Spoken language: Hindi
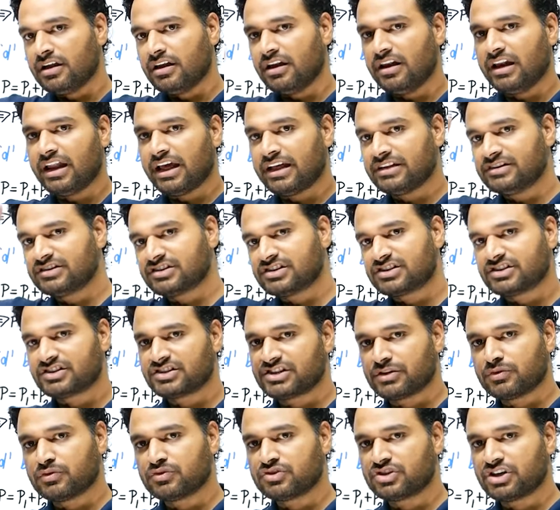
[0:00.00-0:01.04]
लेंस
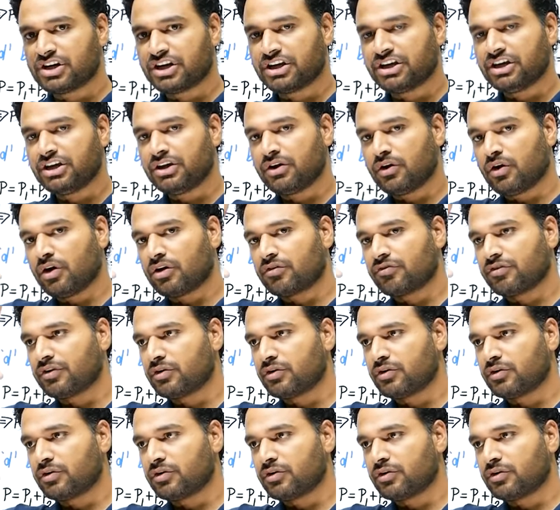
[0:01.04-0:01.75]
से गुजरेंगी और